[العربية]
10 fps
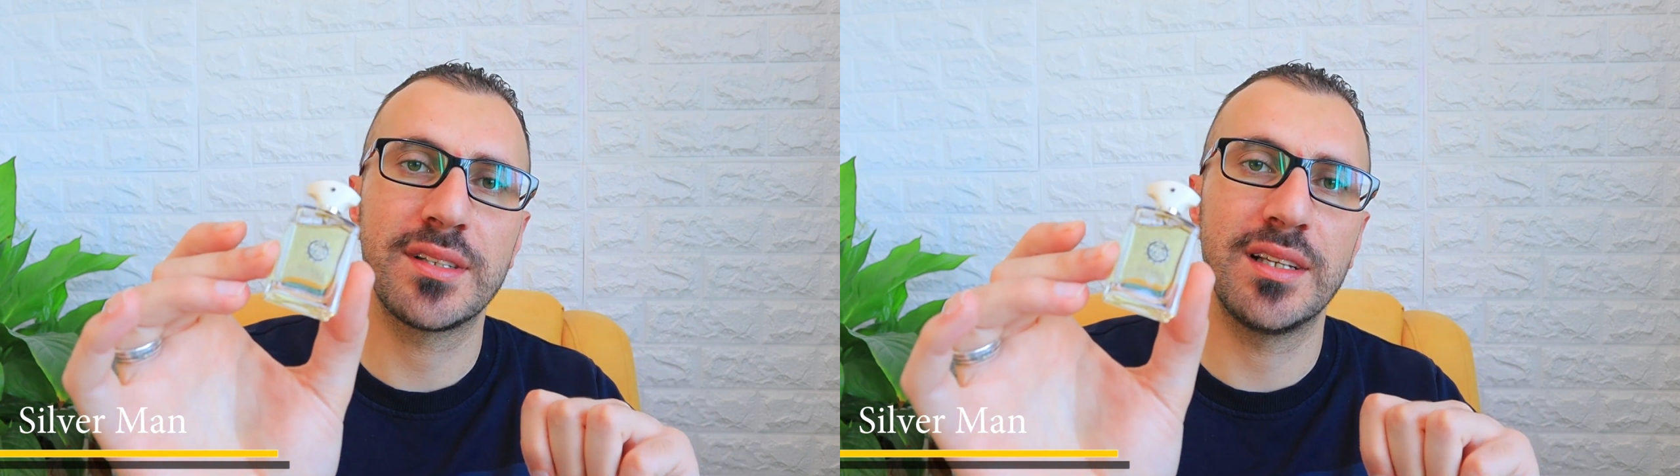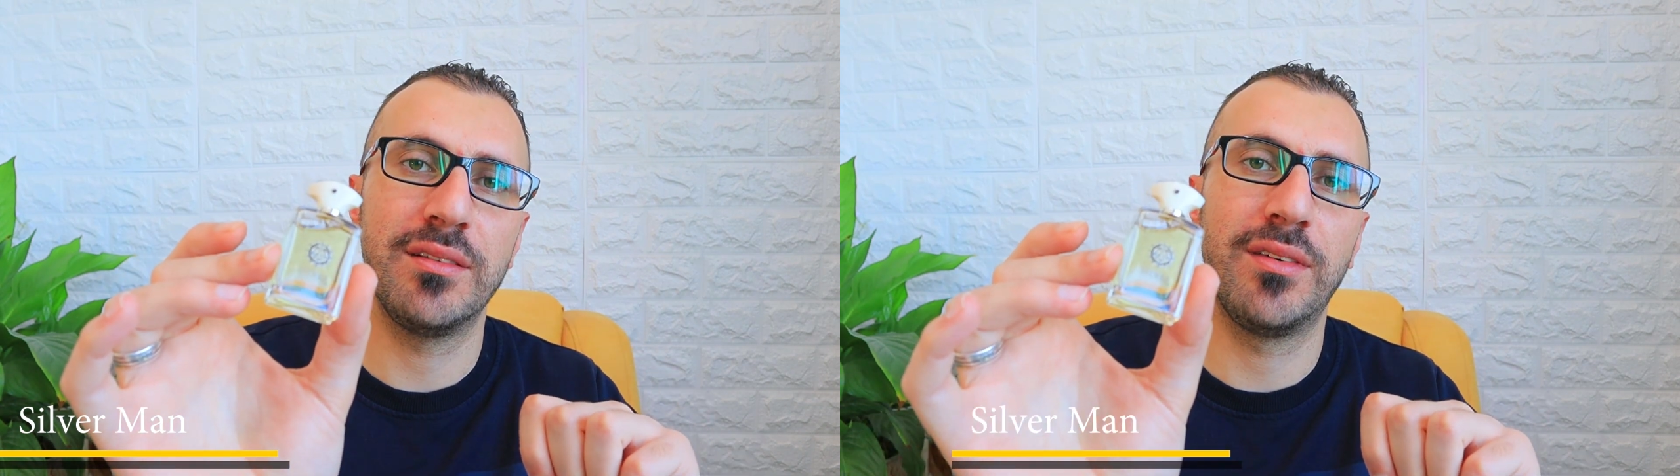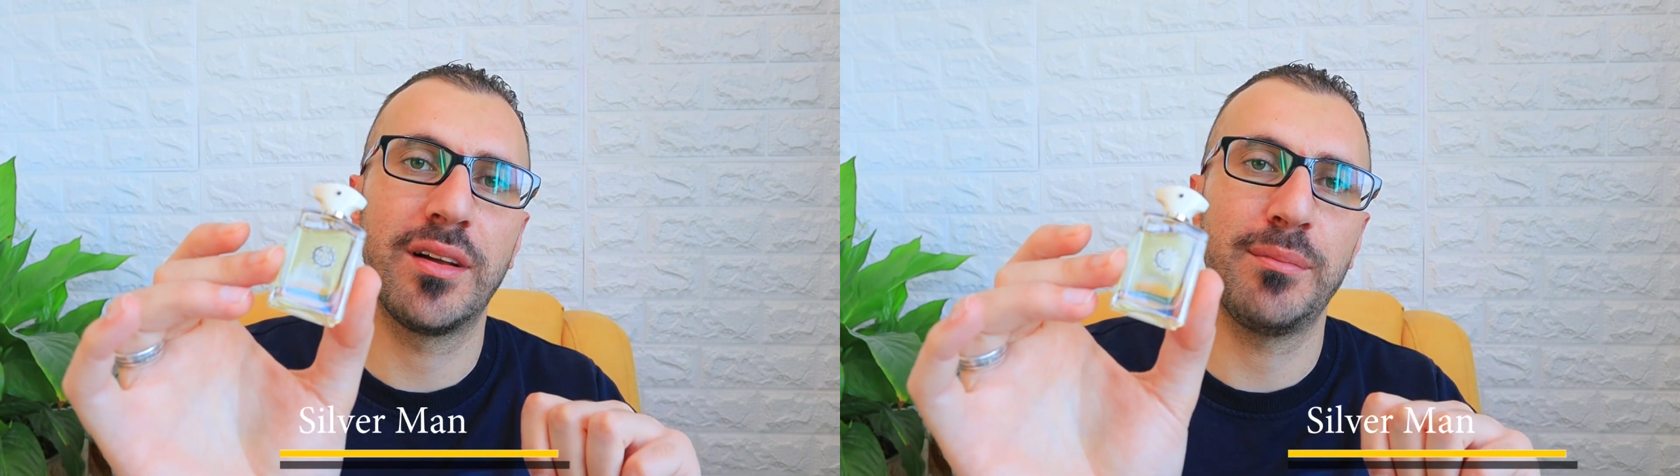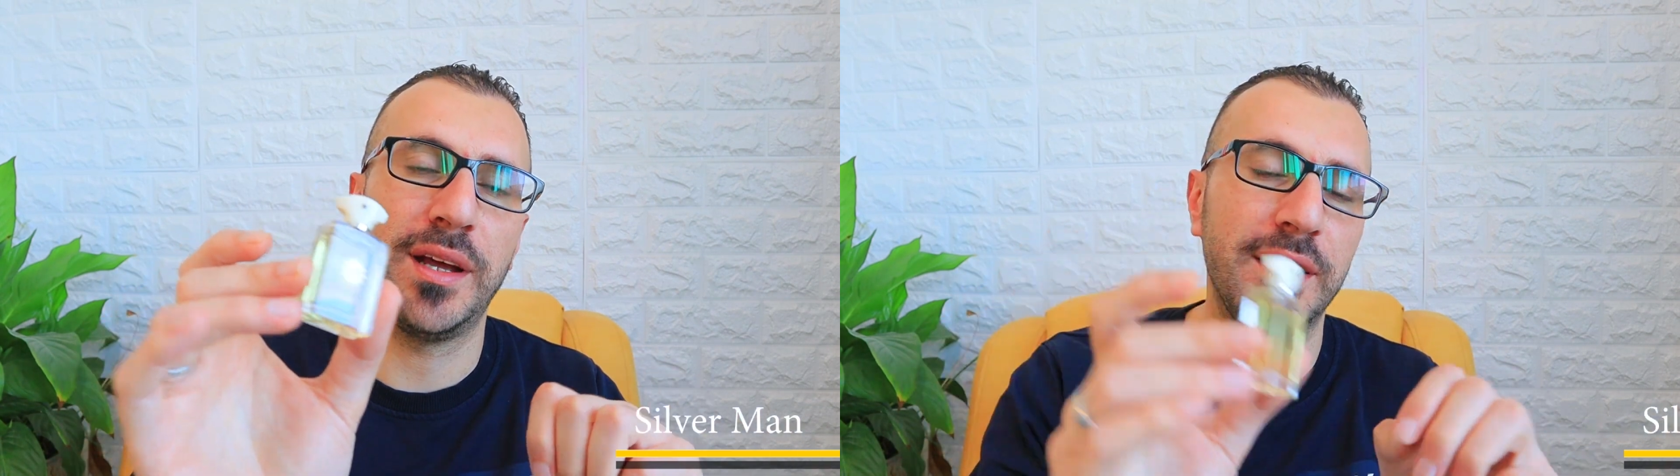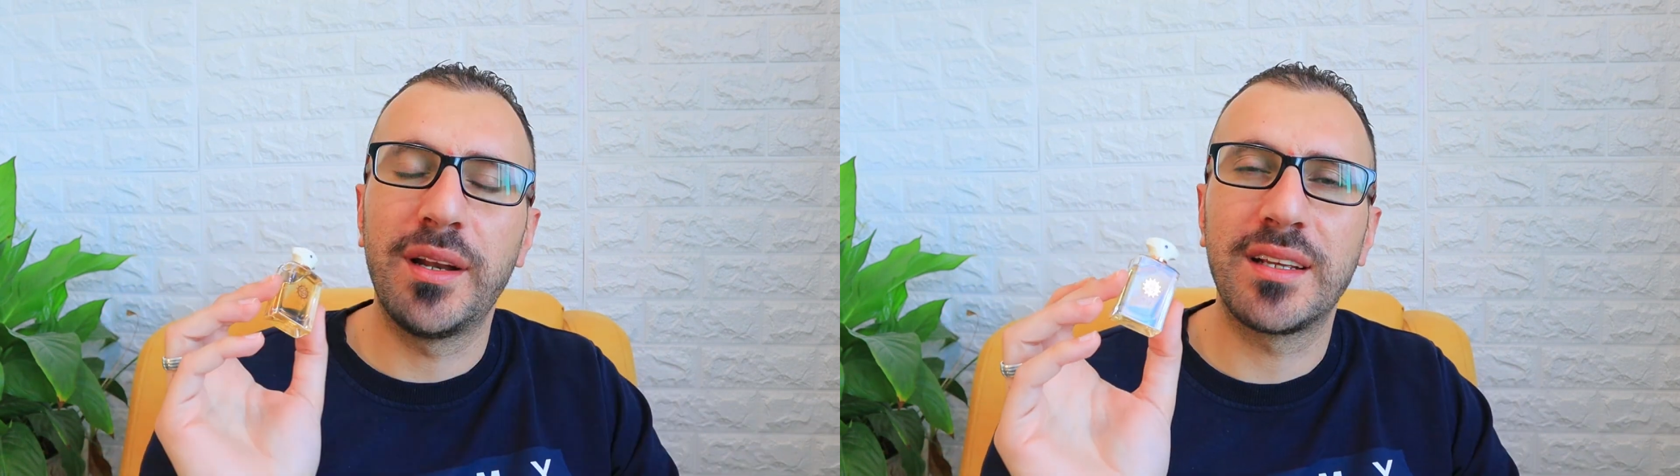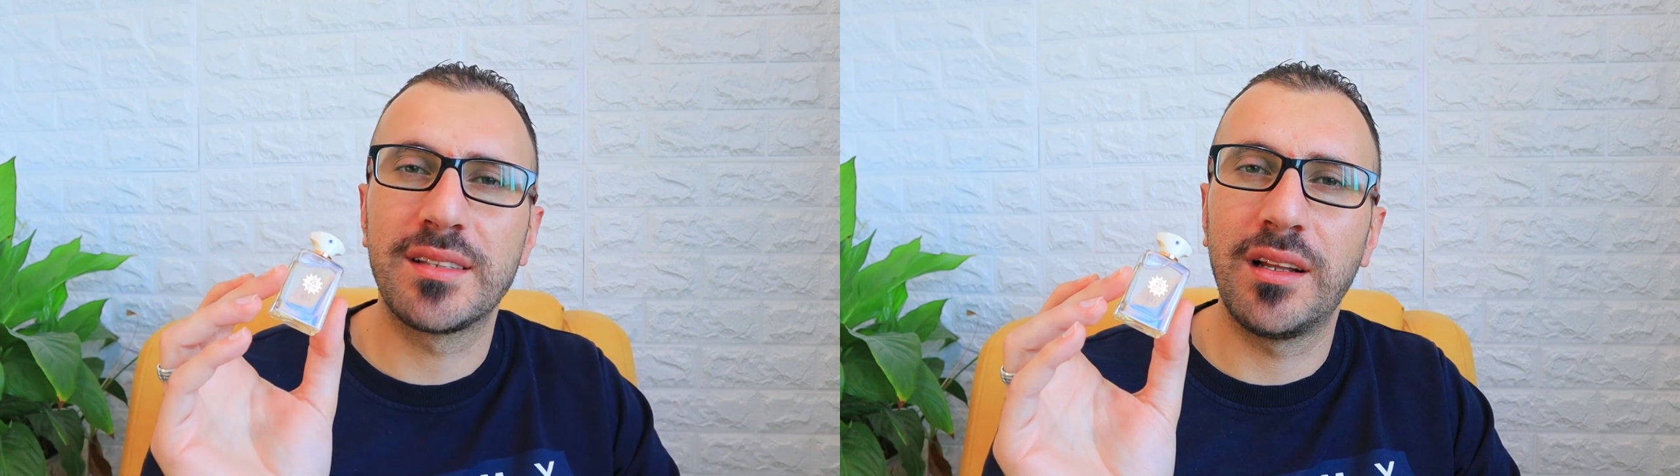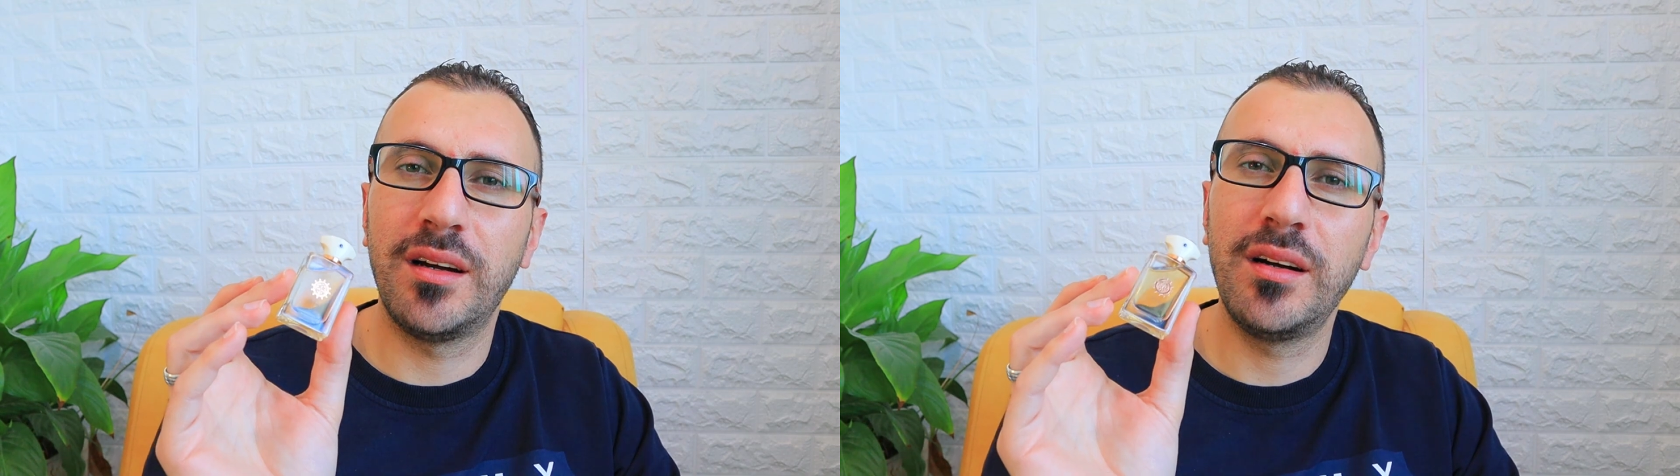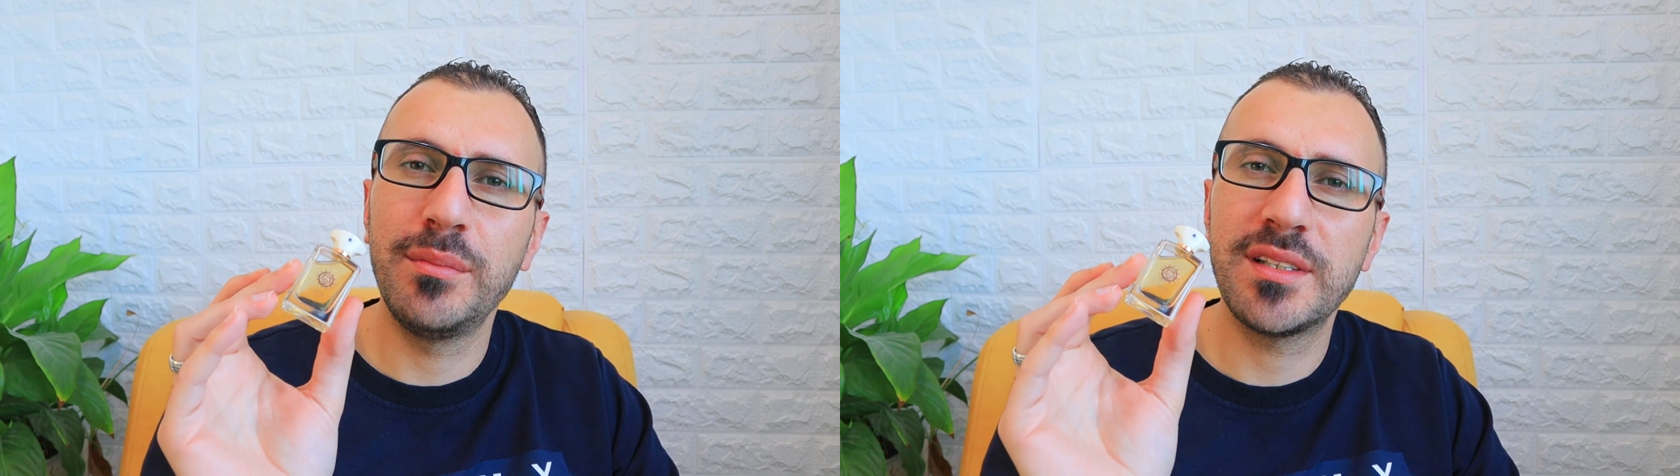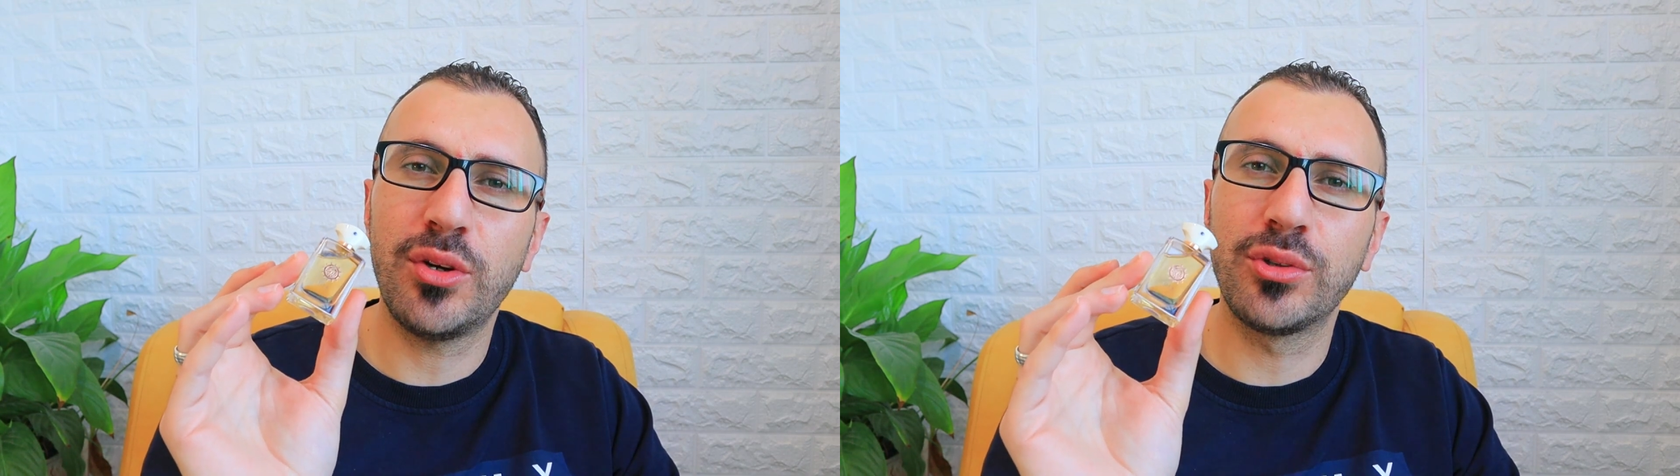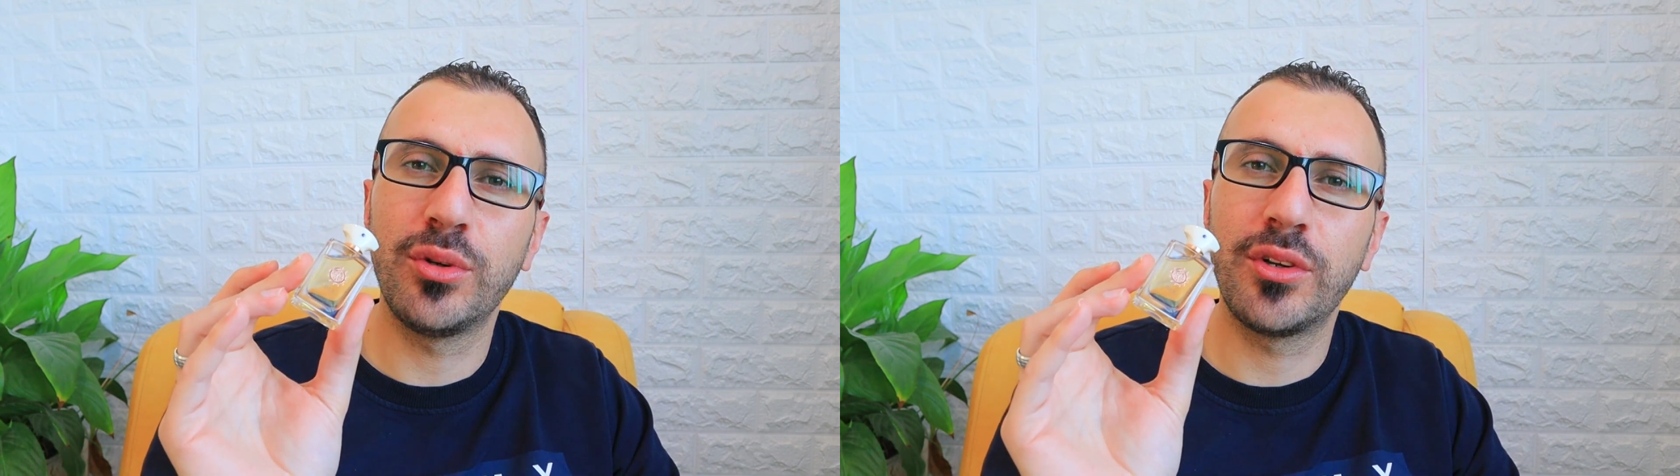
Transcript: سيلفر مان المركز الخامس عطر